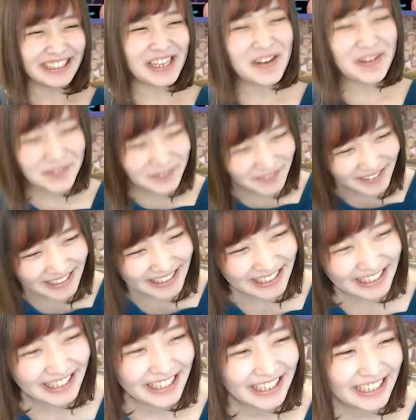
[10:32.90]
やっぱ
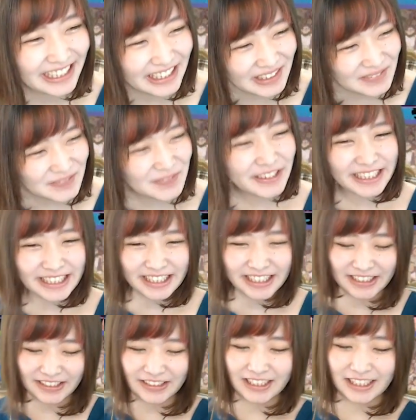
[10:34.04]
りやっぱり
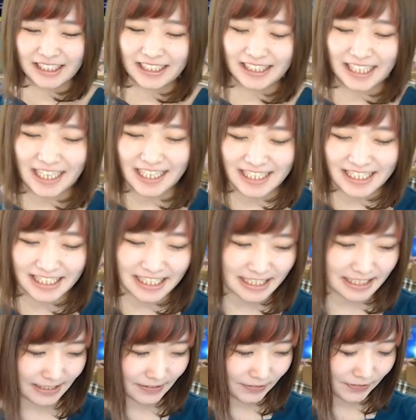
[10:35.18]
男児で
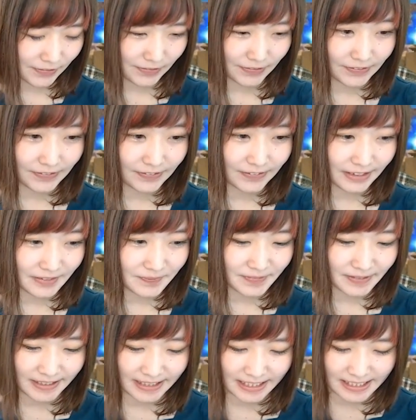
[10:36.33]
すよやっぱ
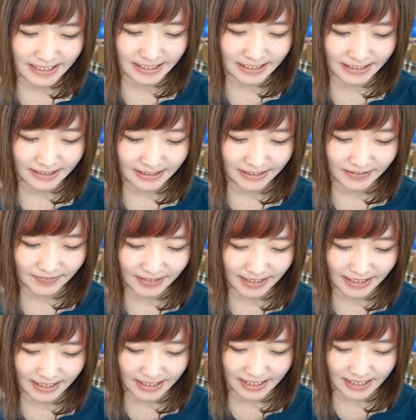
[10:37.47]
り男児なんだよ
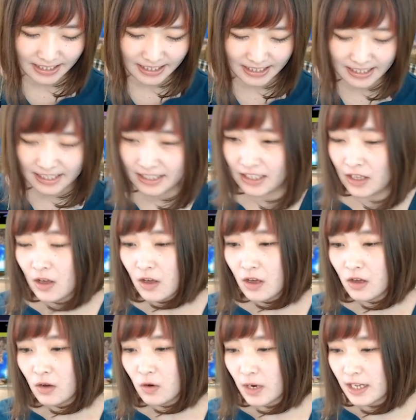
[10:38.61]
な
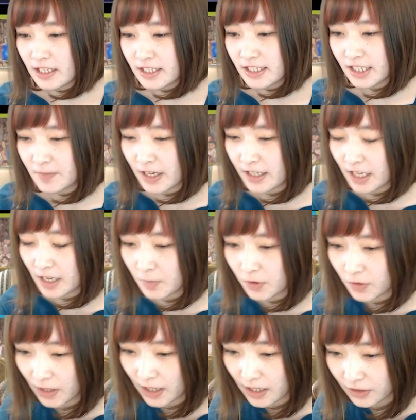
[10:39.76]
俺にしか見えないもの
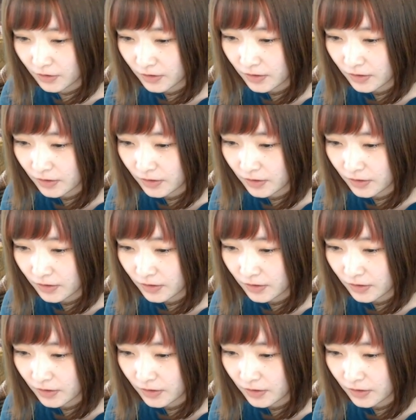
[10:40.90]
がある